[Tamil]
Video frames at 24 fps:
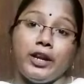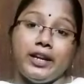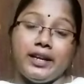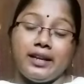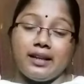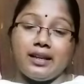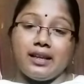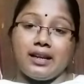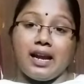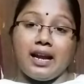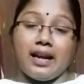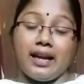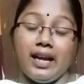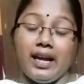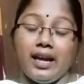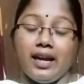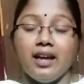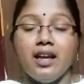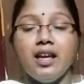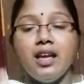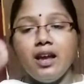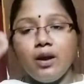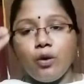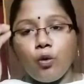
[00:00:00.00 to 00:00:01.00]
போயிட்டு இருக்கிறாங்க
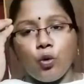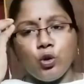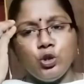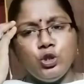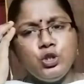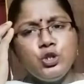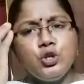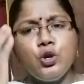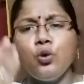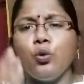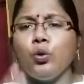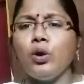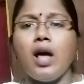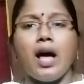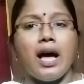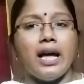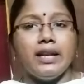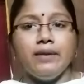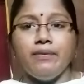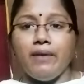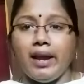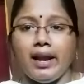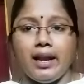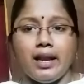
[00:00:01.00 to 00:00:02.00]
கொஞ்சம் கூட
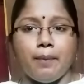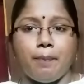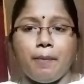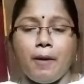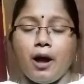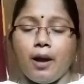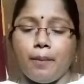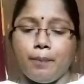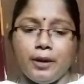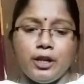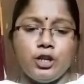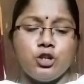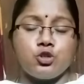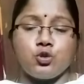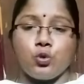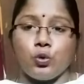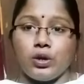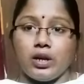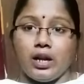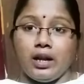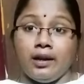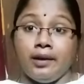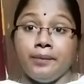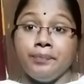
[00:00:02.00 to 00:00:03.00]
அறிவே இல்லப்பா அப்படின்னு
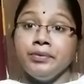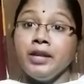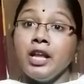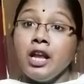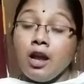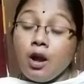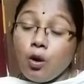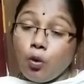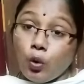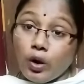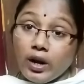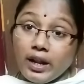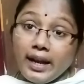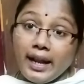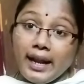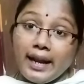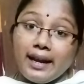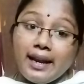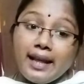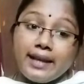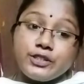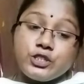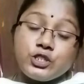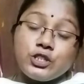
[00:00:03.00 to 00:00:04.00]
சொல்றாங்க உடனே
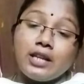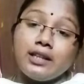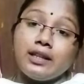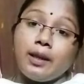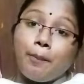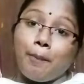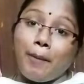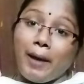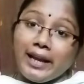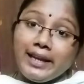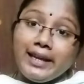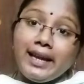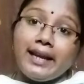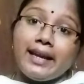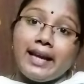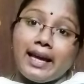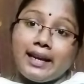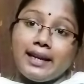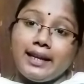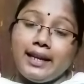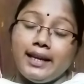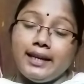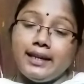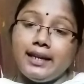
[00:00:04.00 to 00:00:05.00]
என்னாச்சுன்னா அந்த பையன்
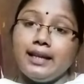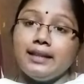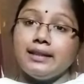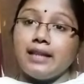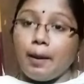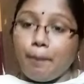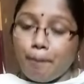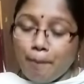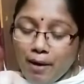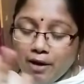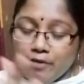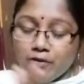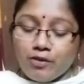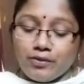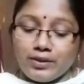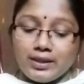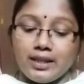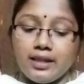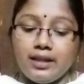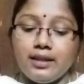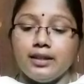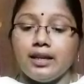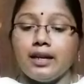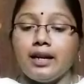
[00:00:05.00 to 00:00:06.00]
இறங்கிட்டு அந்த அப்பாவை
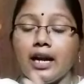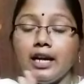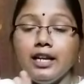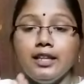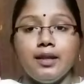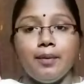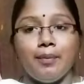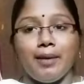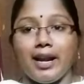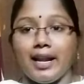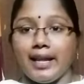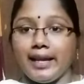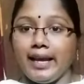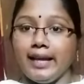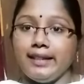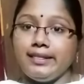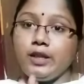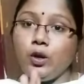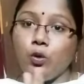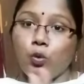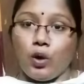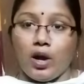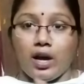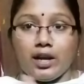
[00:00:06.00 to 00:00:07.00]
வந்து அந்த கழுத மேல
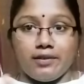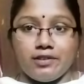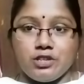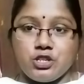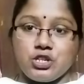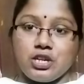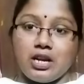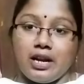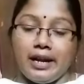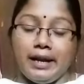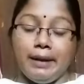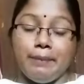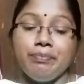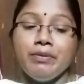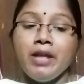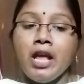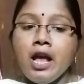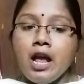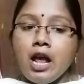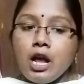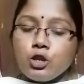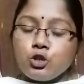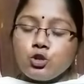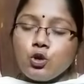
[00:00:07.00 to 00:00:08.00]
ஏத்தி உட்கார வச்சுட்டாங்க
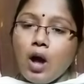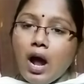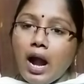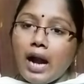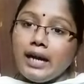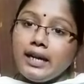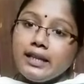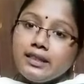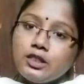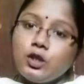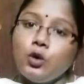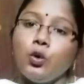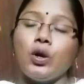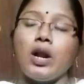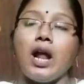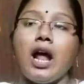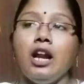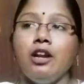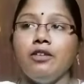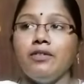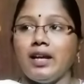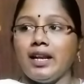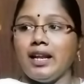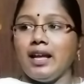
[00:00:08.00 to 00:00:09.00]
சோ அடுத்து ஒரு
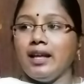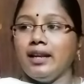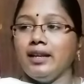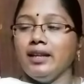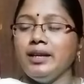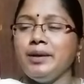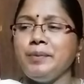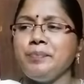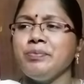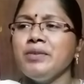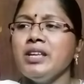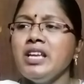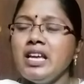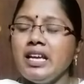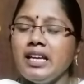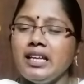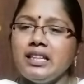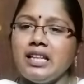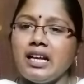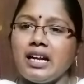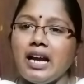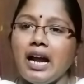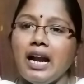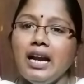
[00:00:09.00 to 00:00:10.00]
ஆள் வராரு
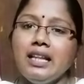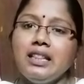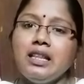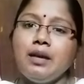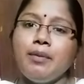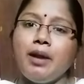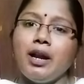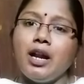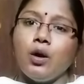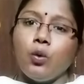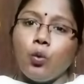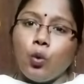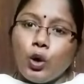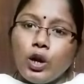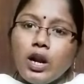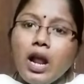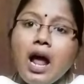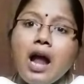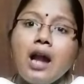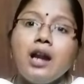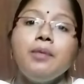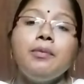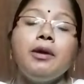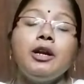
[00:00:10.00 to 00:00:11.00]
இந்த கழுத மேல ஒரு
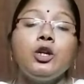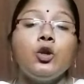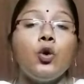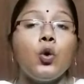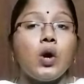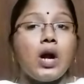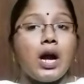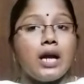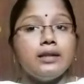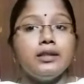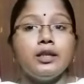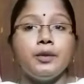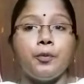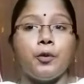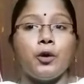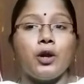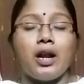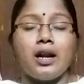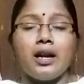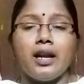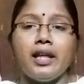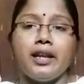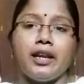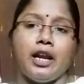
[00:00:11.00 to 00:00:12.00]
ஆள் மட்டும் உட்கார்ந்துட்டு
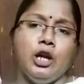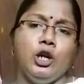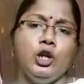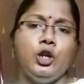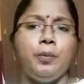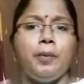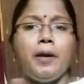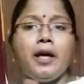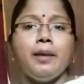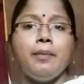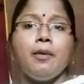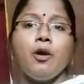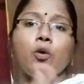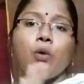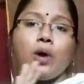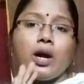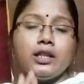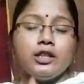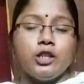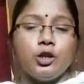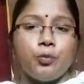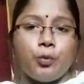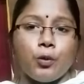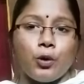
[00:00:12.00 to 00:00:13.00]
போறாங்களே ரெண்டு பேருமே
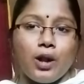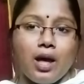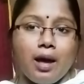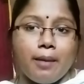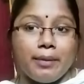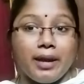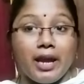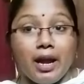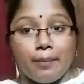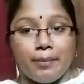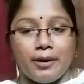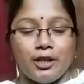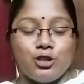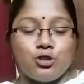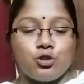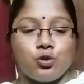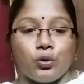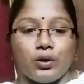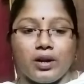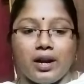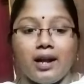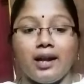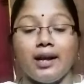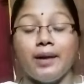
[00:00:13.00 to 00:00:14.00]
உட்கார்ந்துட்டு போலாமே அப்படின்னு
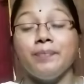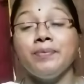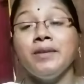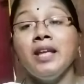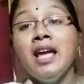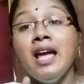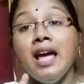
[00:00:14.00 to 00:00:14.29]
சொல்றாங்க